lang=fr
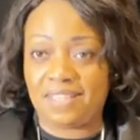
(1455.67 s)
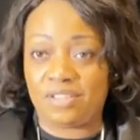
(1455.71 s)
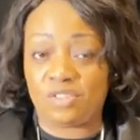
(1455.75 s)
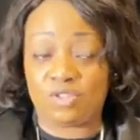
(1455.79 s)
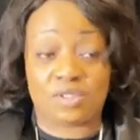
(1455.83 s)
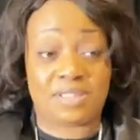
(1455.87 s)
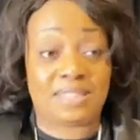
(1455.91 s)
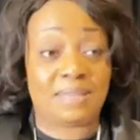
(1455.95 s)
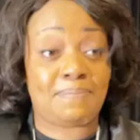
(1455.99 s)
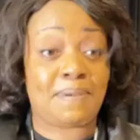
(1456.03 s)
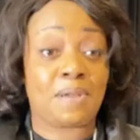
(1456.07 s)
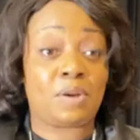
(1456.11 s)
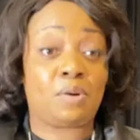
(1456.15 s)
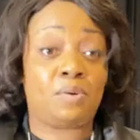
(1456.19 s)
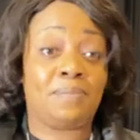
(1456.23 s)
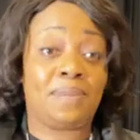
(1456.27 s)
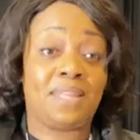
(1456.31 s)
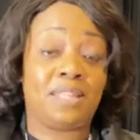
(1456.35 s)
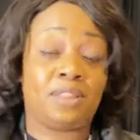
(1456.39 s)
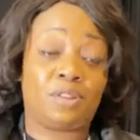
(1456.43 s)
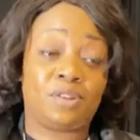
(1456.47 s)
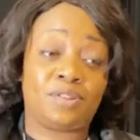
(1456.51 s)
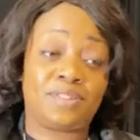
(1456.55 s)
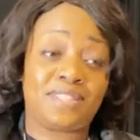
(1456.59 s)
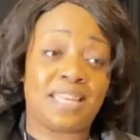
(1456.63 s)
Je ne sais pas
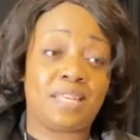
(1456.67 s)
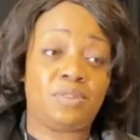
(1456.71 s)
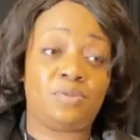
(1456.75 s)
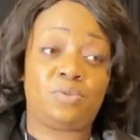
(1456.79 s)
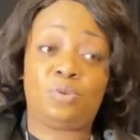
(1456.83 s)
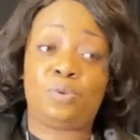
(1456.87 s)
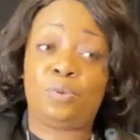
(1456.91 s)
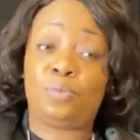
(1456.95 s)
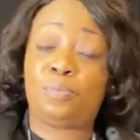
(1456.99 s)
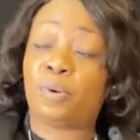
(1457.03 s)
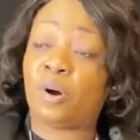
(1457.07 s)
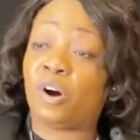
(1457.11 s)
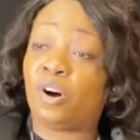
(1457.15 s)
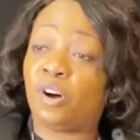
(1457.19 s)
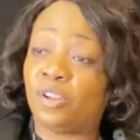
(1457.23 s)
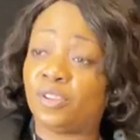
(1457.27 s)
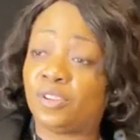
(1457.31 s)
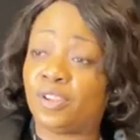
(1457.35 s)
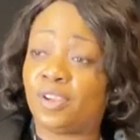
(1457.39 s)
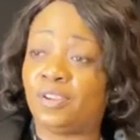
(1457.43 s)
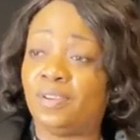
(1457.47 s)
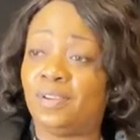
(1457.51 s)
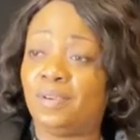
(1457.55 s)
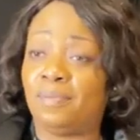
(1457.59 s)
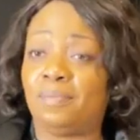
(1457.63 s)
combien de temps ça a dû lui
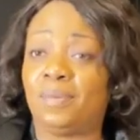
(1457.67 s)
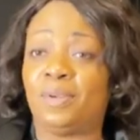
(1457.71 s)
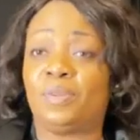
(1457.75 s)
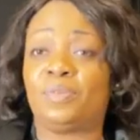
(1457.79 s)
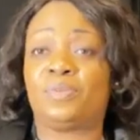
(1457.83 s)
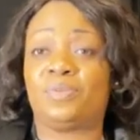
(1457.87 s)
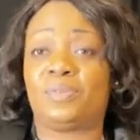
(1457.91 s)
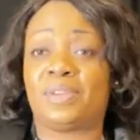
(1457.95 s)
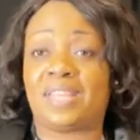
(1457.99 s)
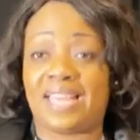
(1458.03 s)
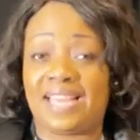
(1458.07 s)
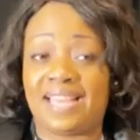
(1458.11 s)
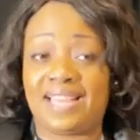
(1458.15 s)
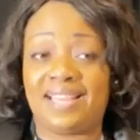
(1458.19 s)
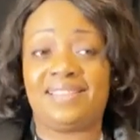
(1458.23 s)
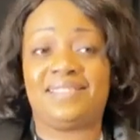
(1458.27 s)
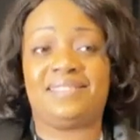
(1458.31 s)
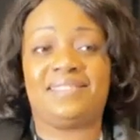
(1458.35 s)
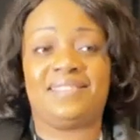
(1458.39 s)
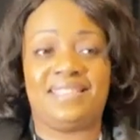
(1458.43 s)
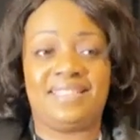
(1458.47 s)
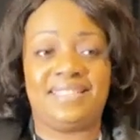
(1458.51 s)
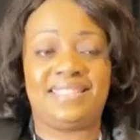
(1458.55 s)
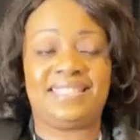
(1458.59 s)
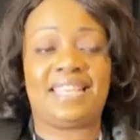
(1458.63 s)
prendre. En tout cas,
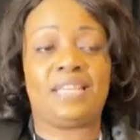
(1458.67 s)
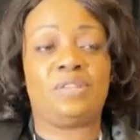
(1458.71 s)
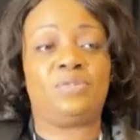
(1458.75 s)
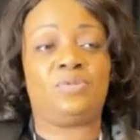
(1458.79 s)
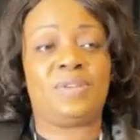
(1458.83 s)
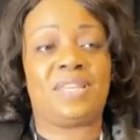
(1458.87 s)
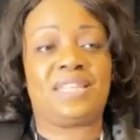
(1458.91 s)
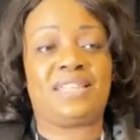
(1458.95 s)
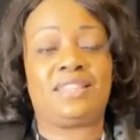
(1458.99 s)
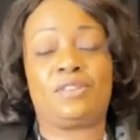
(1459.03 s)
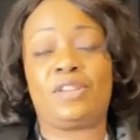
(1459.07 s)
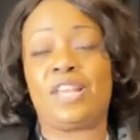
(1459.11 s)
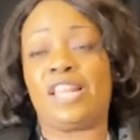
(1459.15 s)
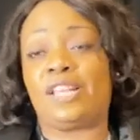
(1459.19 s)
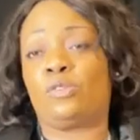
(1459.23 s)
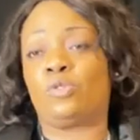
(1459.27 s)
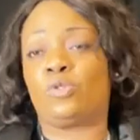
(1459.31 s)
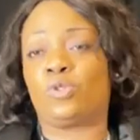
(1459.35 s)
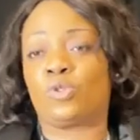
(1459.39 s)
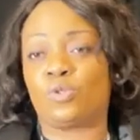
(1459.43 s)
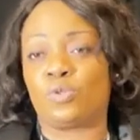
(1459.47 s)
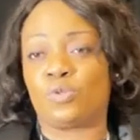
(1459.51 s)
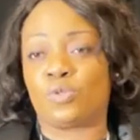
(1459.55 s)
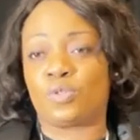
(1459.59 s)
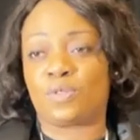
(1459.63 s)
ça a dû être quelque
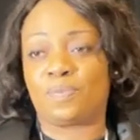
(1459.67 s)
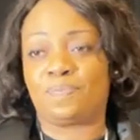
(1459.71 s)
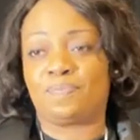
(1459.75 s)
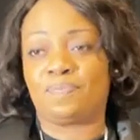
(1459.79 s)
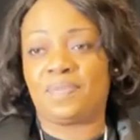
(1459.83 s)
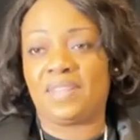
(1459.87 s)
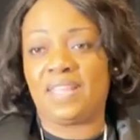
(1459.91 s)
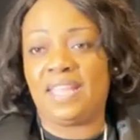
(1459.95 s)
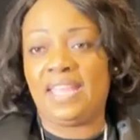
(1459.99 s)
chose.